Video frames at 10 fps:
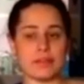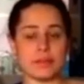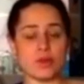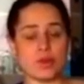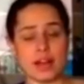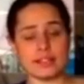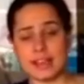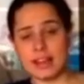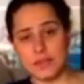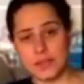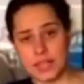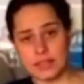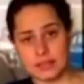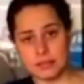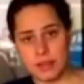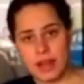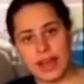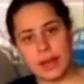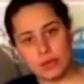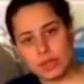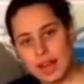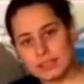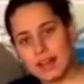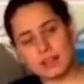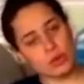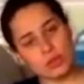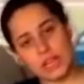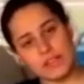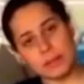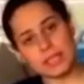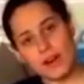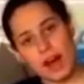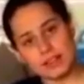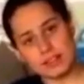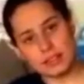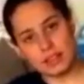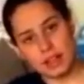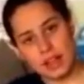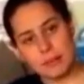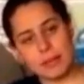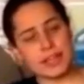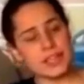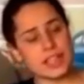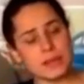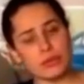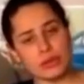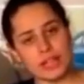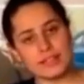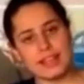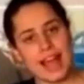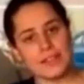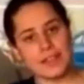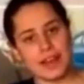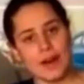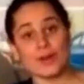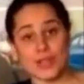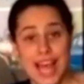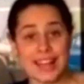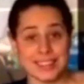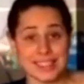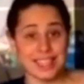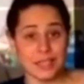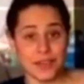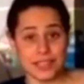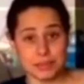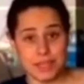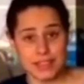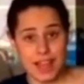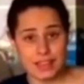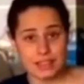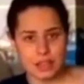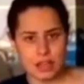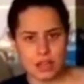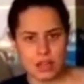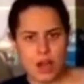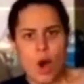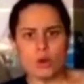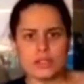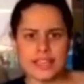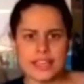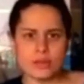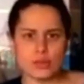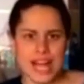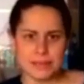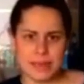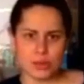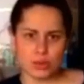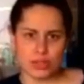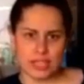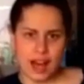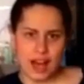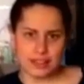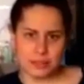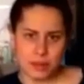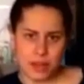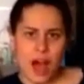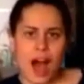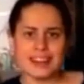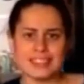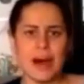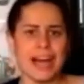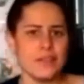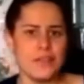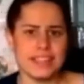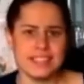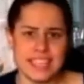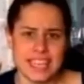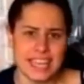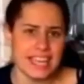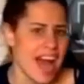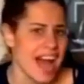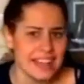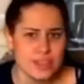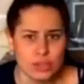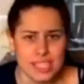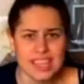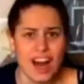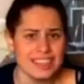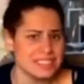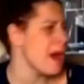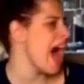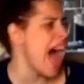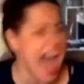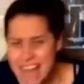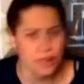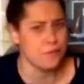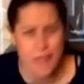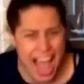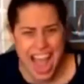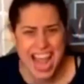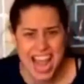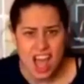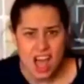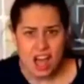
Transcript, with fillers: evimin sokağındaki kafeye gittim. E, buralarda az çok çevremiz vardır. Beni içeri buyur ettiler ve hoş geldiniz Hanife Hanım dediler. Onları yine düzeltmek zorunda kaldım. Adım Hanife değil, lanet olası adım Hanife!